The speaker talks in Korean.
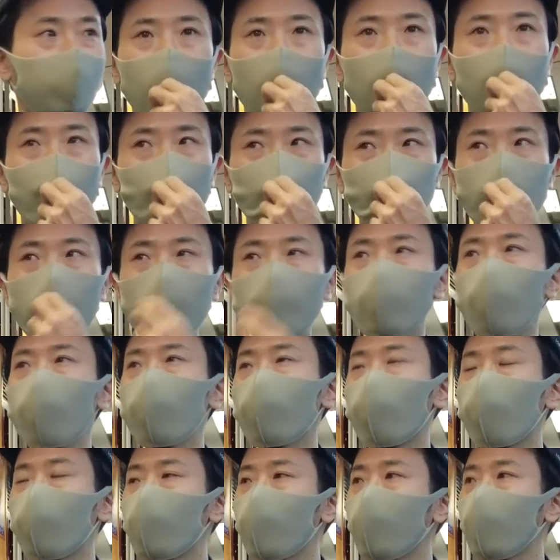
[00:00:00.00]
그 중에서
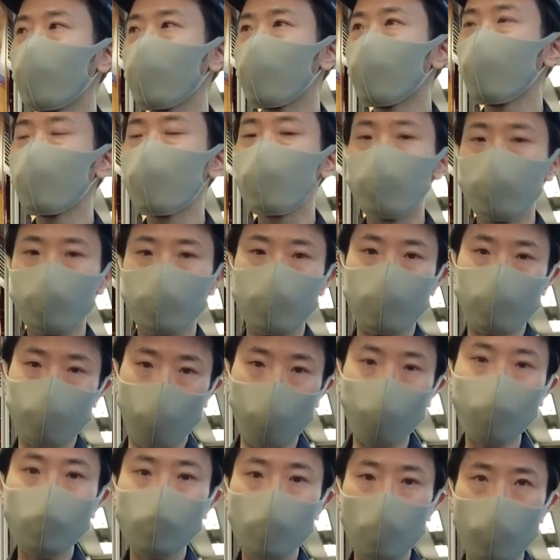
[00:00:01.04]
여기는 이
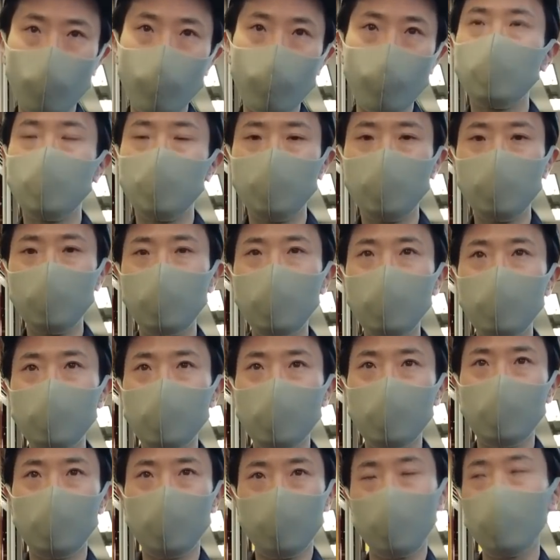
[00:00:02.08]
본점
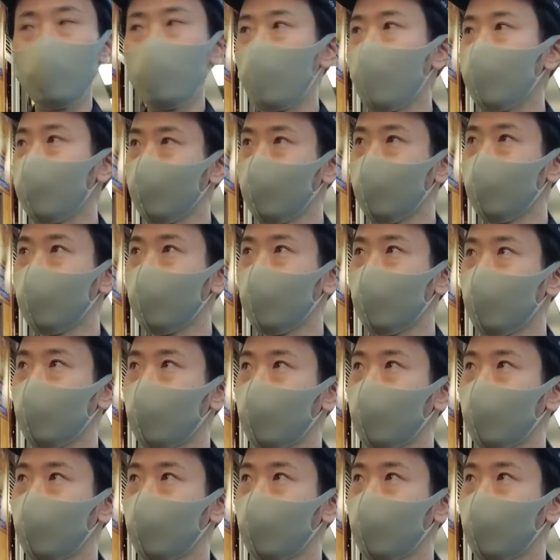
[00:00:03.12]
2대째가 하는